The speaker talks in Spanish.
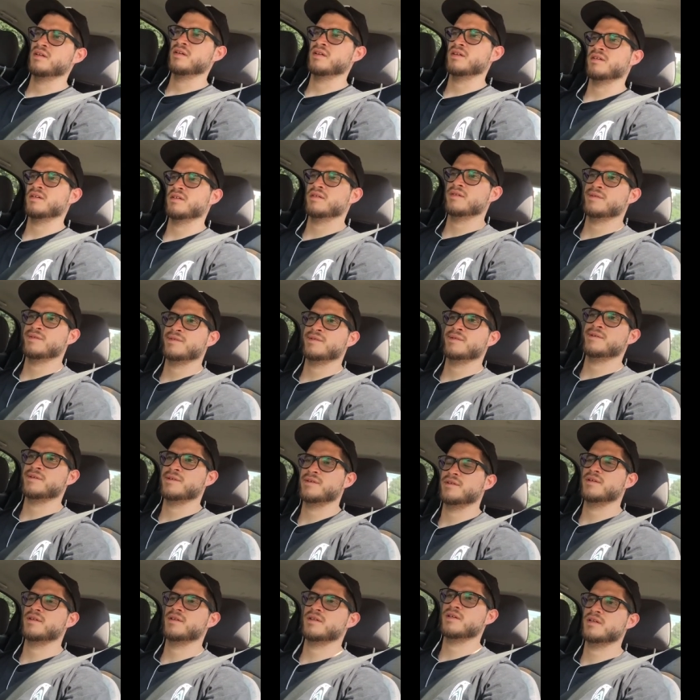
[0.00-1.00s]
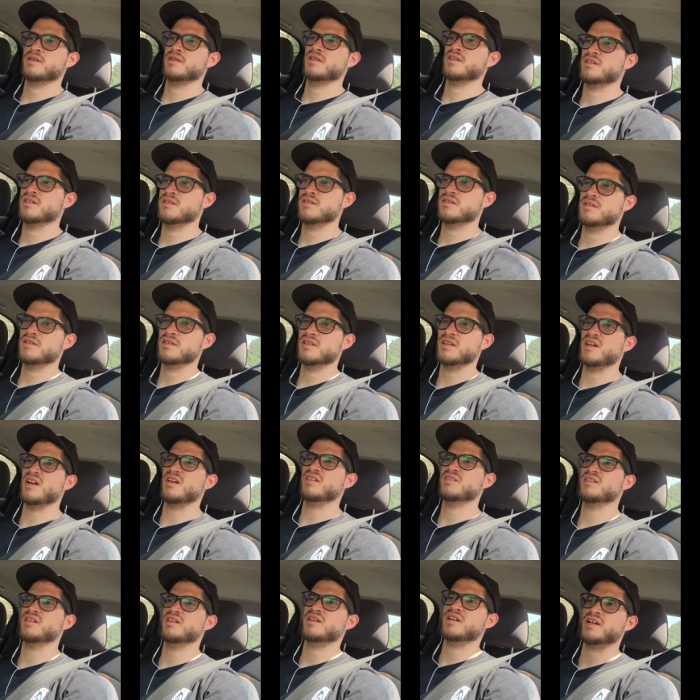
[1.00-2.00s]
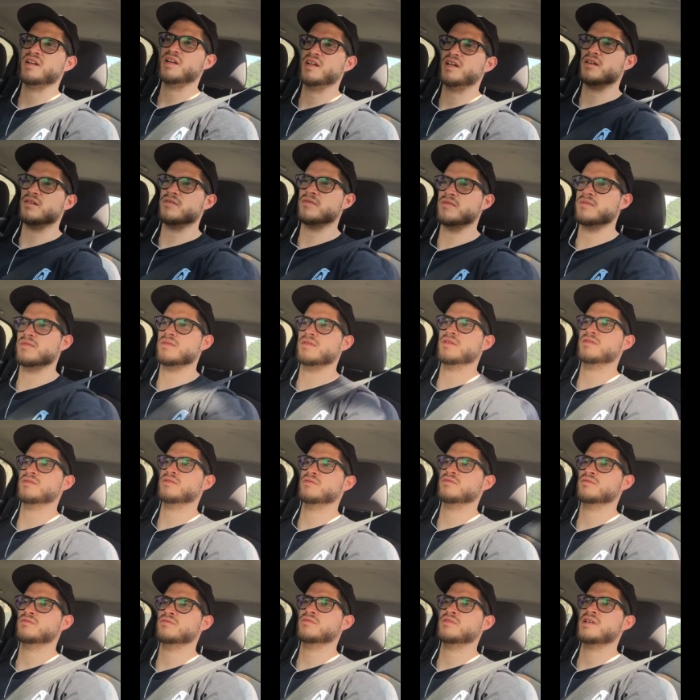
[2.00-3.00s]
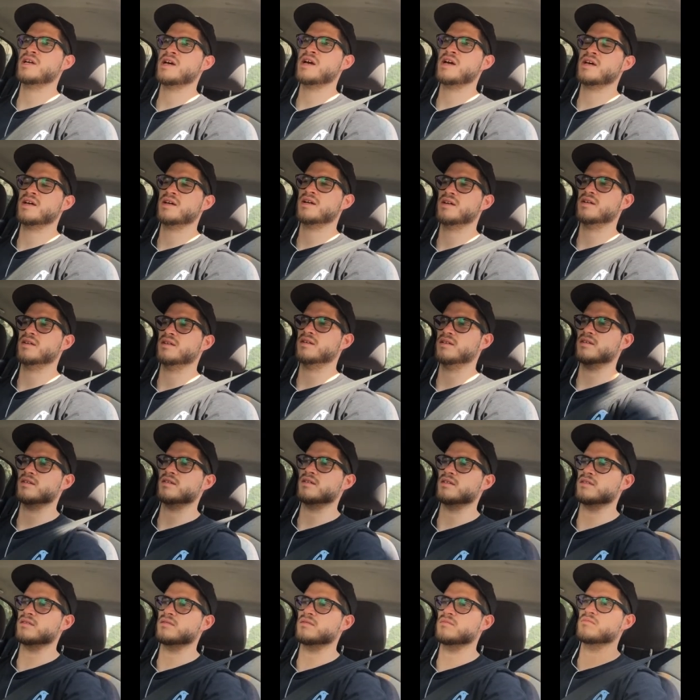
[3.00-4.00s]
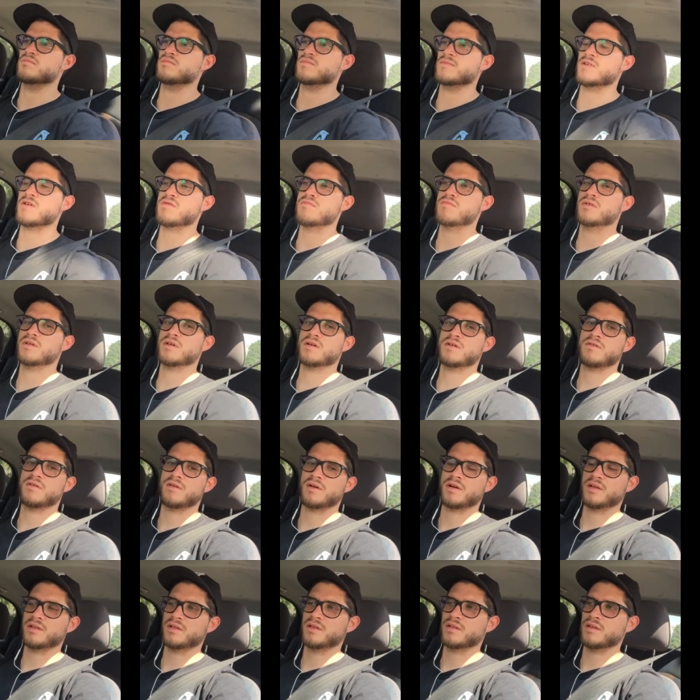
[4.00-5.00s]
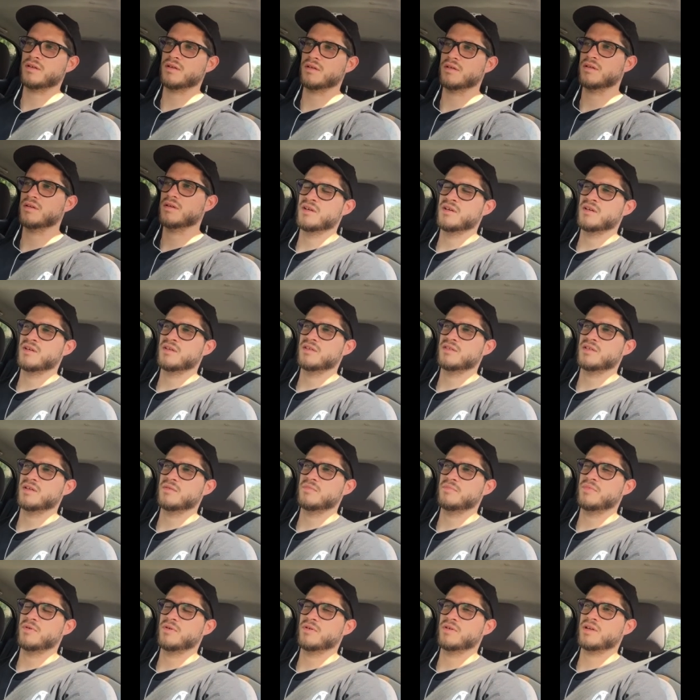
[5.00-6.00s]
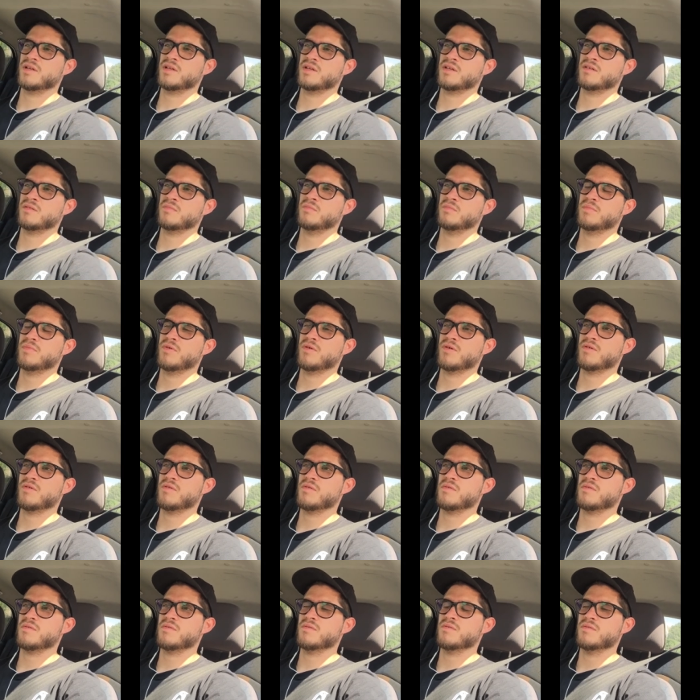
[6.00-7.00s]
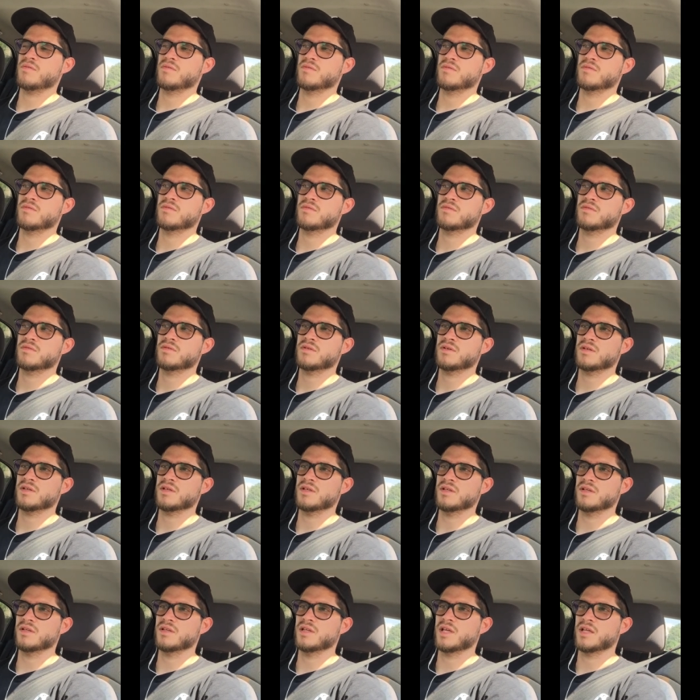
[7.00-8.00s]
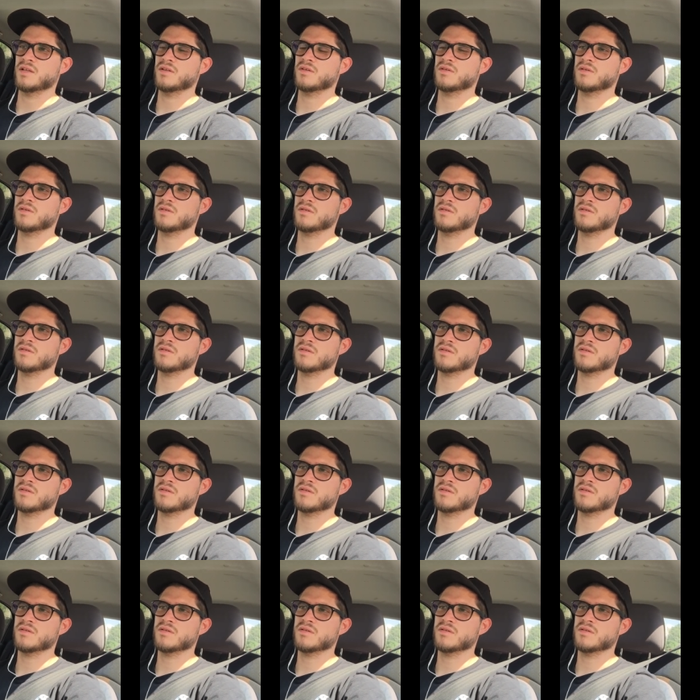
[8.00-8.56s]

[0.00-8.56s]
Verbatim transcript: Eh, nada se crea, es un día común y corriente. Se pone un poco intenso.